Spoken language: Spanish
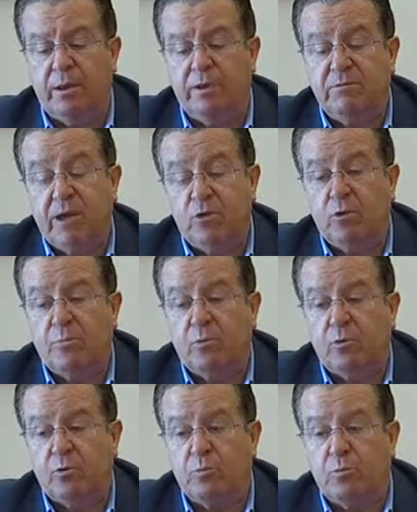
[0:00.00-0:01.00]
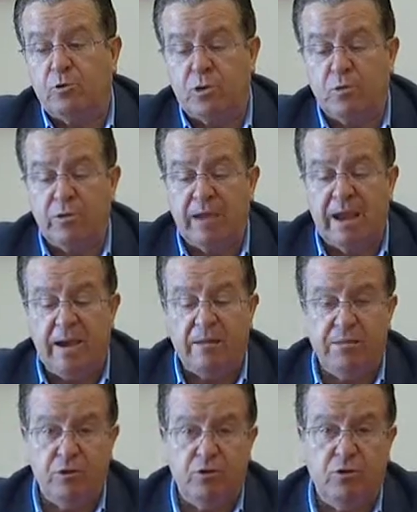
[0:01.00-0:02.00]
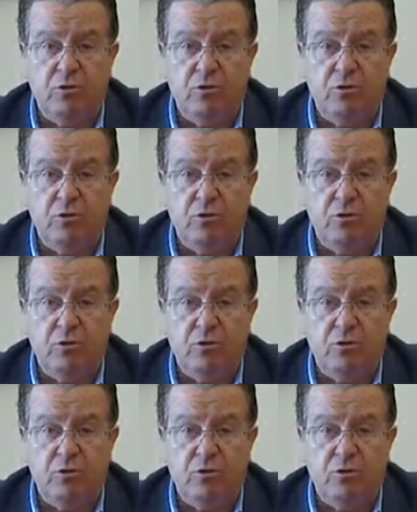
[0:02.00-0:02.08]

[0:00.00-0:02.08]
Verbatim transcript: este año por motivos de las elecciones